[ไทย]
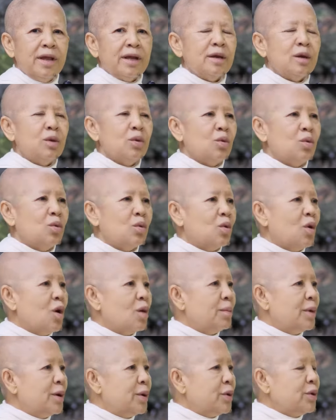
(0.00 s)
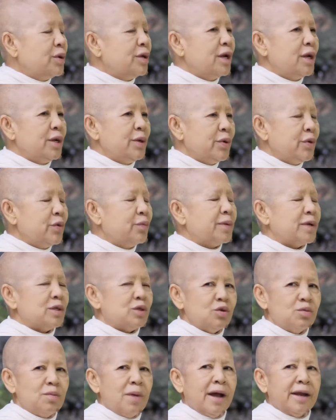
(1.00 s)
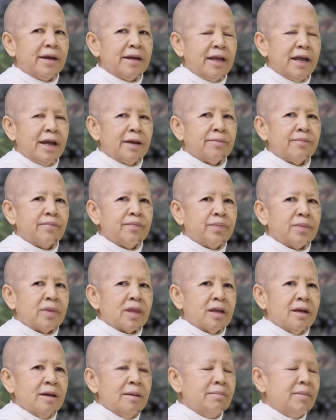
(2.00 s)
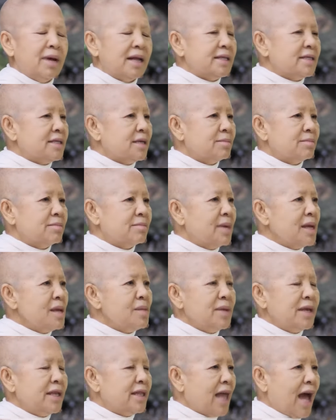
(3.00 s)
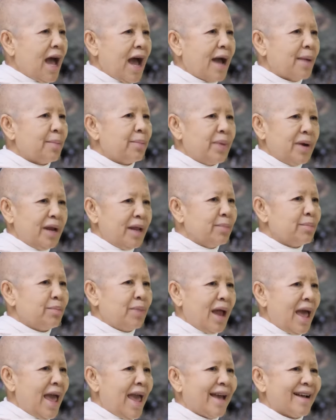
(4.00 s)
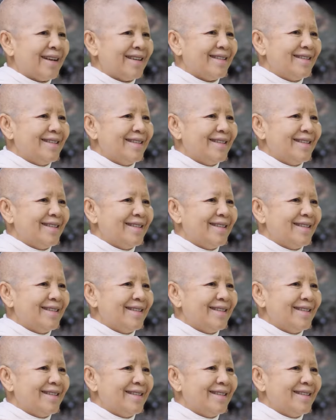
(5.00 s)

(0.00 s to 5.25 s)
ยงดูของมนุษย์ในยุคปัจจุบันเนี่ยมันจะไม่มีทางเปลี่ยนแปลง